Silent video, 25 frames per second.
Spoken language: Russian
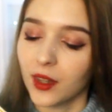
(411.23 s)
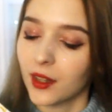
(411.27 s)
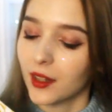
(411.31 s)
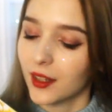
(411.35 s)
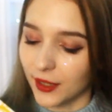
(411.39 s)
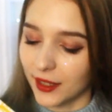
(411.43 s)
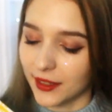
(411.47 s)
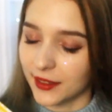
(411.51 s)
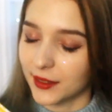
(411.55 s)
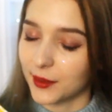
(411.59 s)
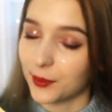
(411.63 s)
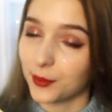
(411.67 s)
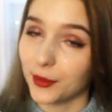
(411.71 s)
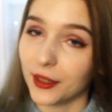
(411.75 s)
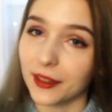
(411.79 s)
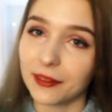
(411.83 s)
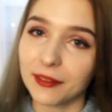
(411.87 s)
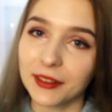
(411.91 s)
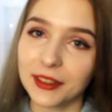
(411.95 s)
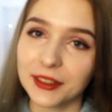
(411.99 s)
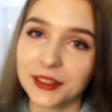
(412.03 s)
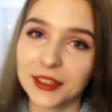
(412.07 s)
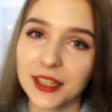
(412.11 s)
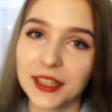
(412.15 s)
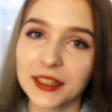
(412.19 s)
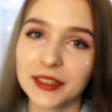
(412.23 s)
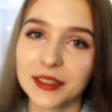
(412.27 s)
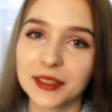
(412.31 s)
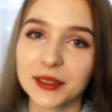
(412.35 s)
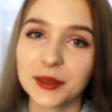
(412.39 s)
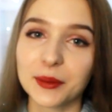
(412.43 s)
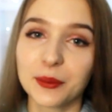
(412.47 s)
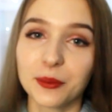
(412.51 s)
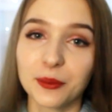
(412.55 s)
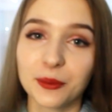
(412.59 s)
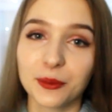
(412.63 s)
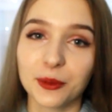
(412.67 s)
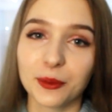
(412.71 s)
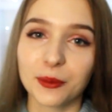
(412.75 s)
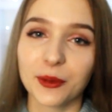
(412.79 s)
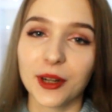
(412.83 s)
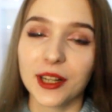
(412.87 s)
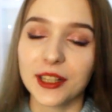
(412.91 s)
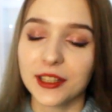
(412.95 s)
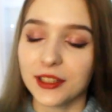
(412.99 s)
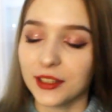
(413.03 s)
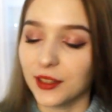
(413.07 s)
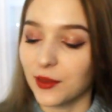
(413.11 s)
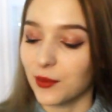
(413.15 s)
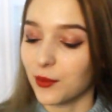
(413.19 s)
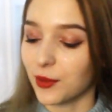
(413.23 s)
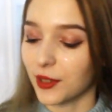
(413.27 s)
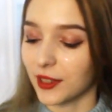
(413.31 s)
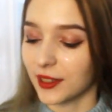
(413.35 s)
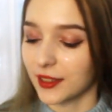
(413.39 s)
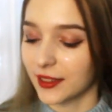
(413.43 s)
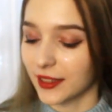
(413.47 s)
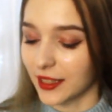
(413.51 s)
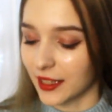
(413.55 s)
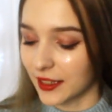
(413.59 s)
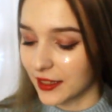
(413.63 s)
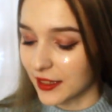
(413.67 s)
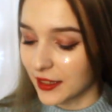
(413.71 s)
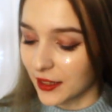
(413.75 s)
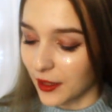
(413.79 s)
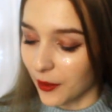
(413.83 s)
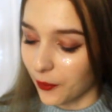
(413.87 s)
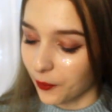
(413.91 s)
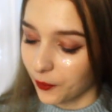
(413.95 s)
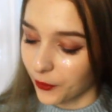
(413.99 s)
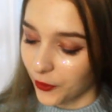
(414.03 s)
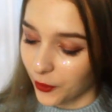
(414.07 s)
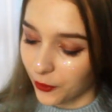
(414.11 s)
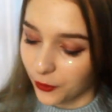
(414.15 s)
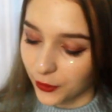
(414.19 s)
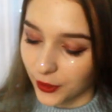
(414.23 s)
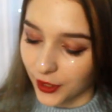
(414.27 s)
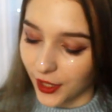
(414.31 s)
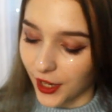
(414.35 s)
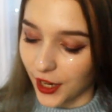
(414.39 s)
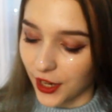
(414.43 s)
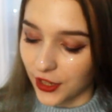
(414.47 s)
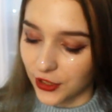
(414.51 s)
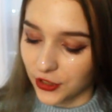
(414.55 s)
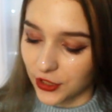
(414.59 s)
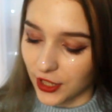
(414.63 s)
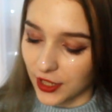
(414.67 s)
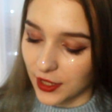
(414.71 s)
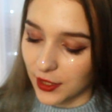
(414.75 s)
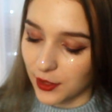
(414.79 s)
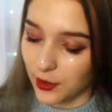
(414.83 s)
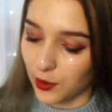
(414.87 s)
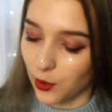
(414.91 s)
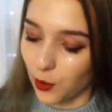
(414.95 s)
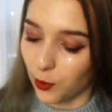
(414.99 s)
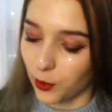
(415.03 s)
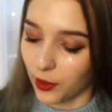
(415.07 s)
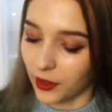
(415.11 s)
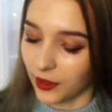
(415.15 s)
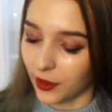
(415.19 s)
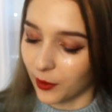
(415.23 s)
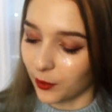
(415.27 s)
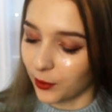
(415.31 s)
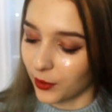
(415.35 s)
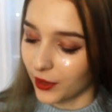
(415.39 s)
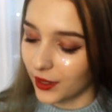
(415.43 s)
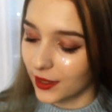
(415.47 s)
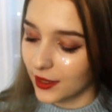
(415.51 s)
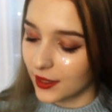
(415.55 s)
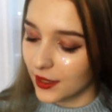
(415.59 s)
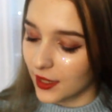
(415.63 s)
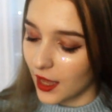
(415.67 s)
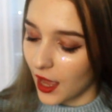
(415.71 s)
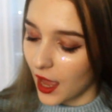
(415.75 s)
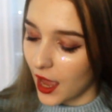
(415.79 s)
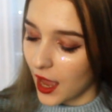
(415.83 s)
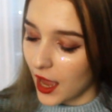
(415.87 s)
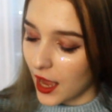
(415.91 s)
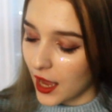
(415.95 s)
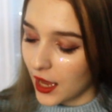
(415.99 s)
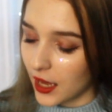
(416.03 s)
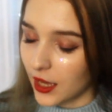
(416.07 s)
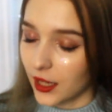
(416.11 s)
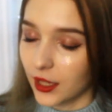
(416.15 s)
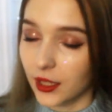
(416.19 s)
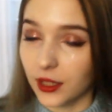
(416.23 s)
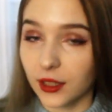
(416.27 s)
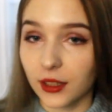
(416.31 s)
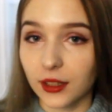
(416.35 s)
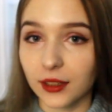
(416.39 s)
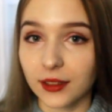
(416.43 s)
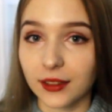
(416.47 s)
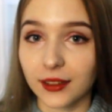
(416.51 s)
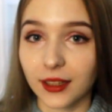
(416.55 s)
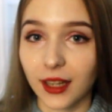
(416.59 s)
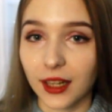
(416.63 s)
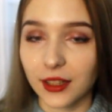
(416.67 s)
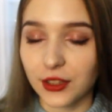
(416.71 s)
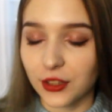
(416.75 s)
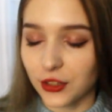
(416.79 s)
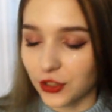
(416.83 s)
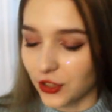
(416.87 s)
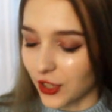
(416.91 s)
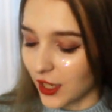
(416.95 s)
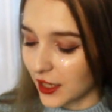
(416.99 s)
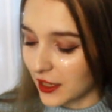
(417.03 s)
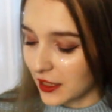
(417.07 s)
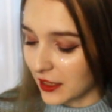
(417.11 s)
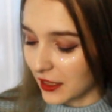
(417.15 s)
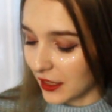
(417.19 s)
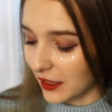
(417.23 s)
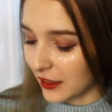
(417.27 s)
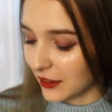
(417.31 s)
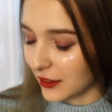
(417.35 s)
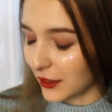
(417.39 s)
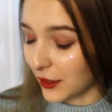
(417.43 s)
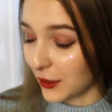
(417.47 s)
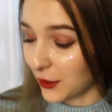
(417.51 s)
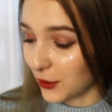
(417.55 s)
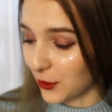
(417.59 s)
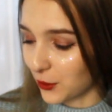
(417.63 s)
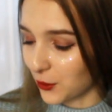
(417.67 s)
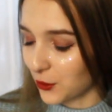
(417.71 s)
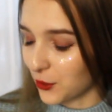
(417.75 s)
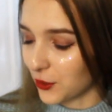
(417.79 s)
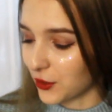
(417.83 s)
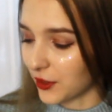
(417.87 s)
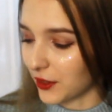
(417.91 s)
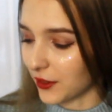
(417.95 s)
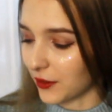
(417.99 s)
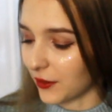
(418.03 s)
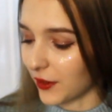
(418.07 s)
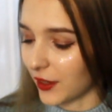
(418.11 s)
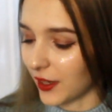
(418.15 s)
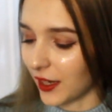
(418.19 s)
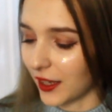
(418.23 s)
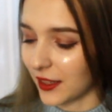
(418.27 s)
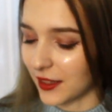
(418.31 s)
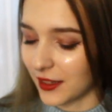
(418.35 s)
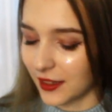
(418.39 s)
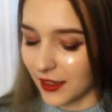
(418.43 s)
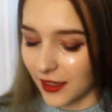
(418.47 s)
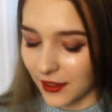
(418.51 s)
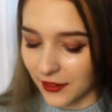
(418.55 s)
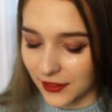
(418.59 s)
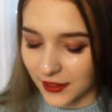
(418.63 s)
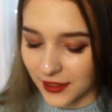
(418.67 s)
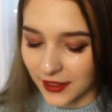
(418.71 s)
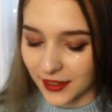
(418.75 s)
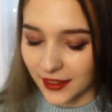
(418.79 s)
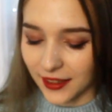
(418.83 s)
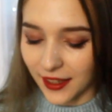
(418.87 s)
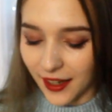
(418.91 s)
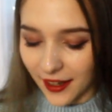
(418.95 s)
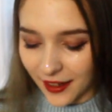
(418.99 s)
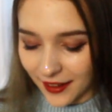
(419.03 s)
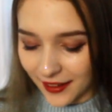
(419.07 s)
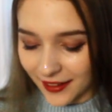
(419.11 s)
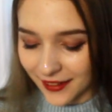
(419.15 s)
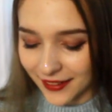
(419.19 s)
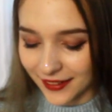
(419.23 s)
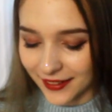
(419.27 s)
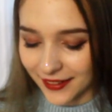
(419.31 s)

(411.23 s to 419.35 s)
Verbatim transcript: У нас первая часть «Бумажная принцесса», вторая часть «Сломленный принц», и третья часть это разрушенный дворец, как всегда.